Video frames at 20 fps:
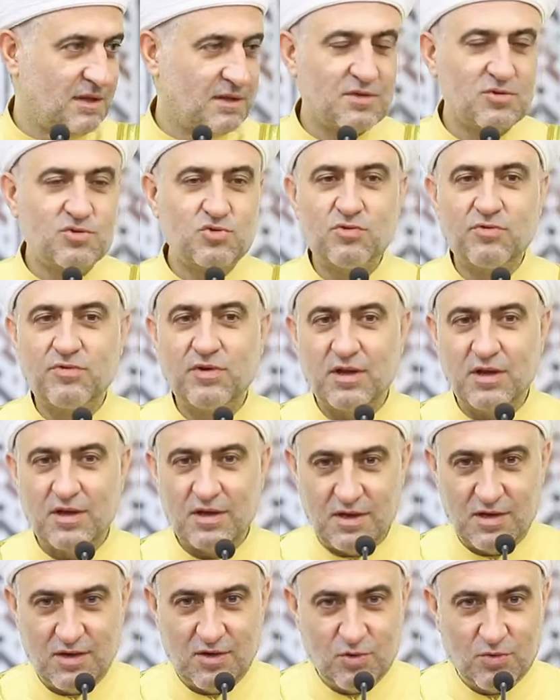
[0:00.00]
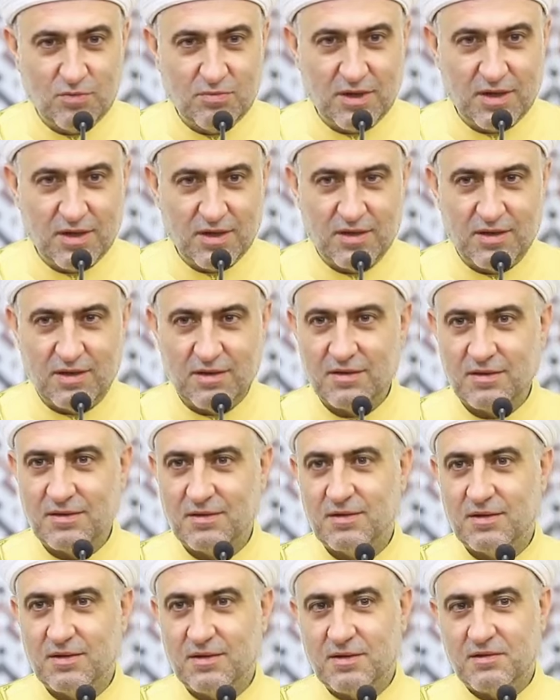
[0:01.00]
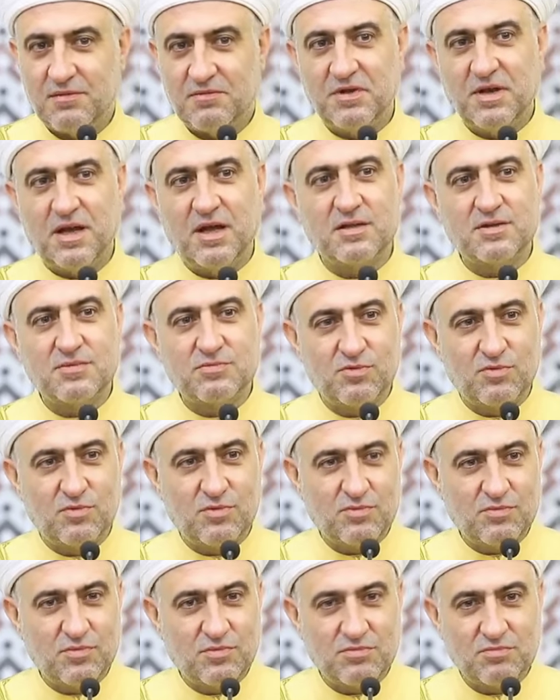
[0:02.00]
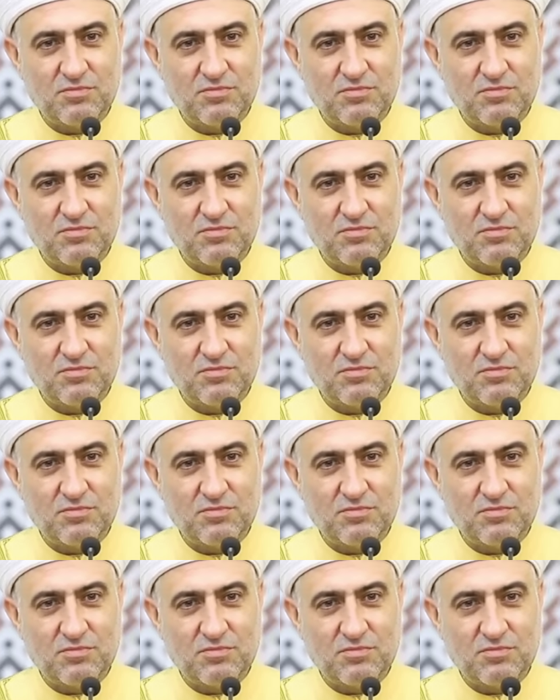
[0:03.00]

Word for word: تنشوف الأمة هي في ناس مو